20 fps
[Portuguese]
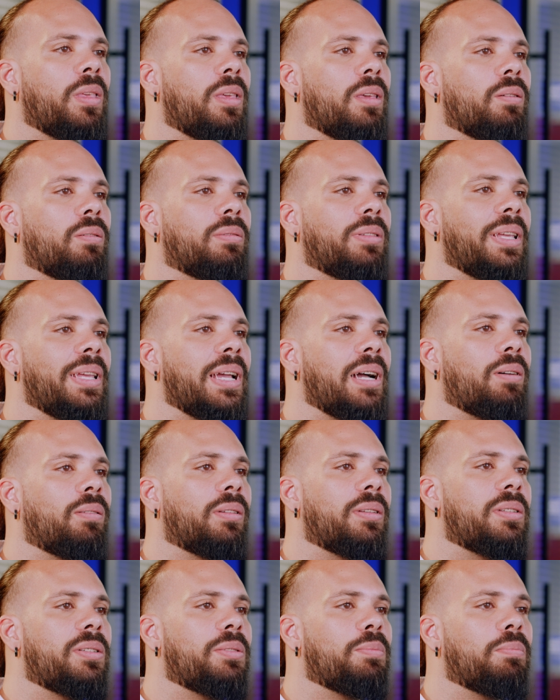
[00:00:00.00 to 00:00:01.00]
que eu dei
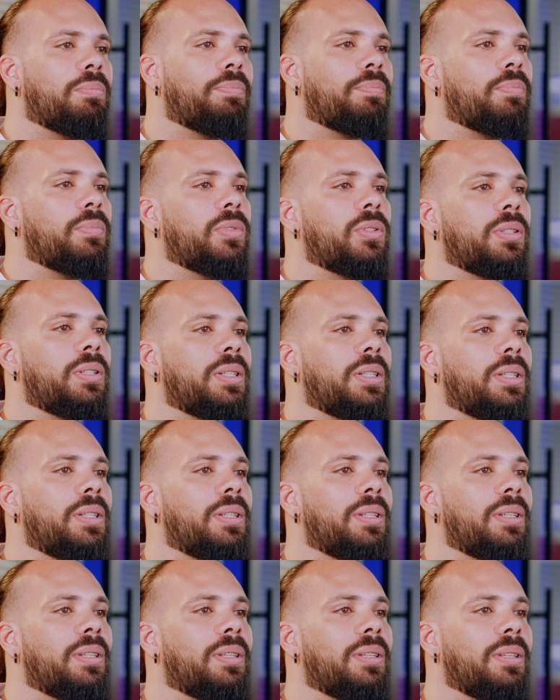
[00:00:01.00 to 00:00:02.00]
aula de,
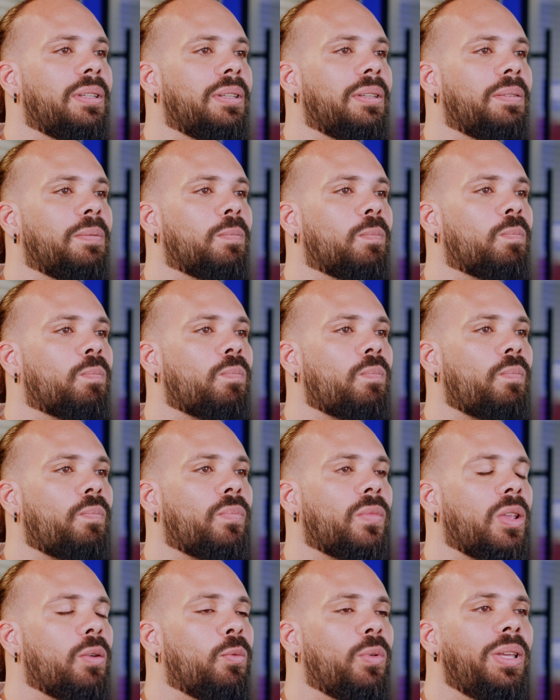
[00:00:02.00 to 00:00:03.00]
de
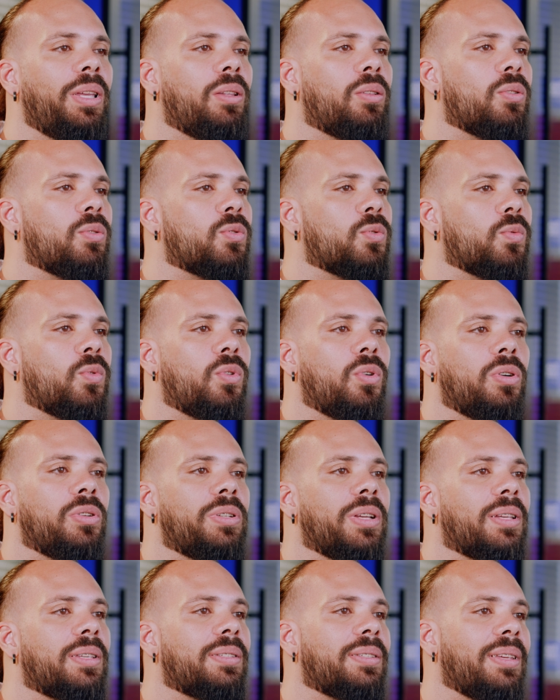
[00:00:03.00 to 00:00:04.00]
Windows, Word,
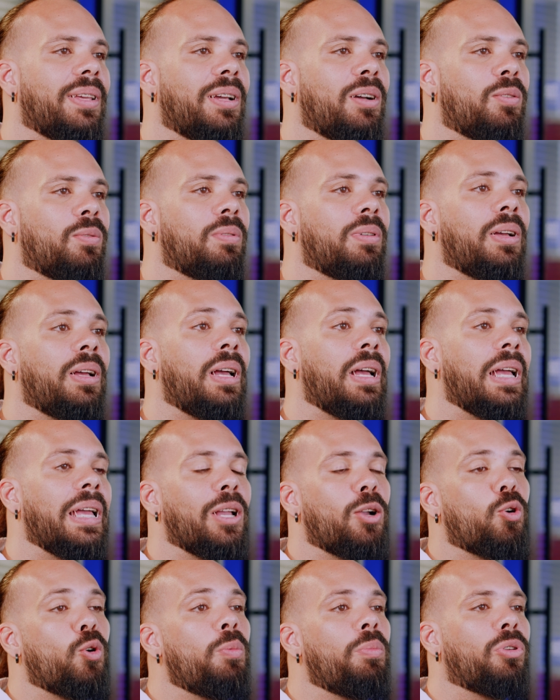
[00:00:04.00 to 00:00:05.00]
Excel,
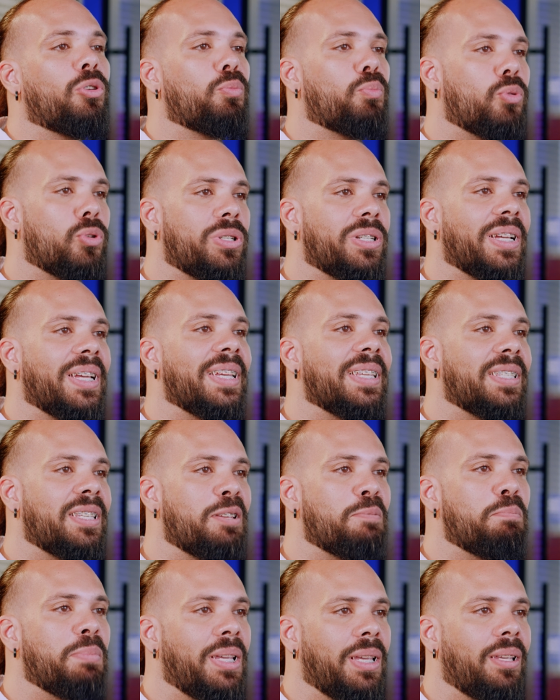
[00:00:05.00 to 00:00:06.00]
como eu não podia
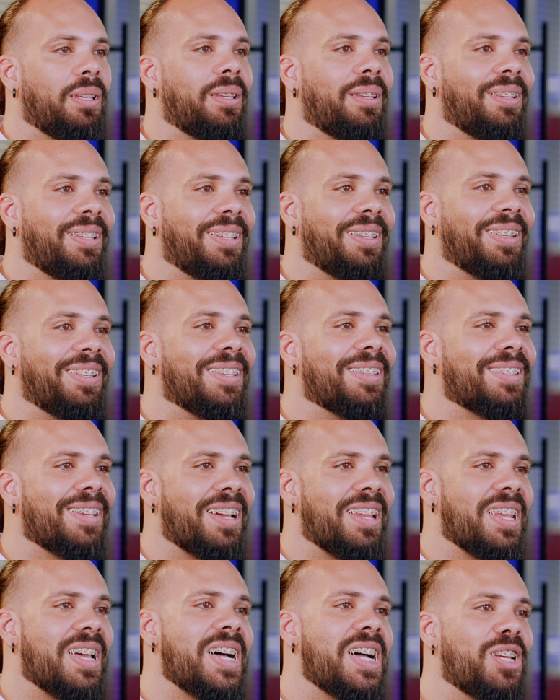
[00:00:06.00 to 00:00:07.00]
receber em
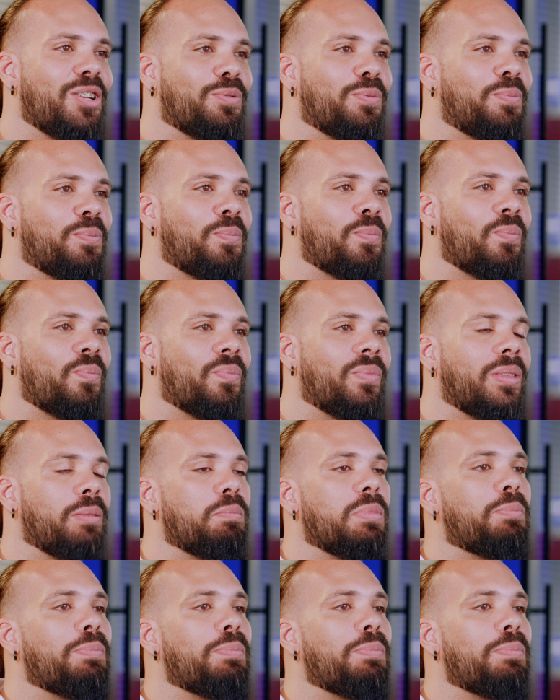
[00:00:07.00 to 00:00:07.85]
salário, me